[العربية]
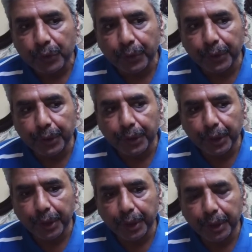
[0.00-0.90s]

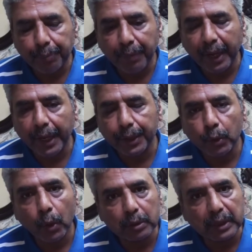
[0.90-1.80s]
آه مع
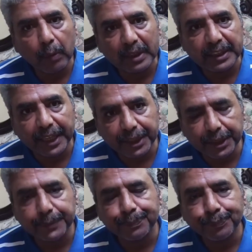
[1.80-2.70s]
نوع دواء تاني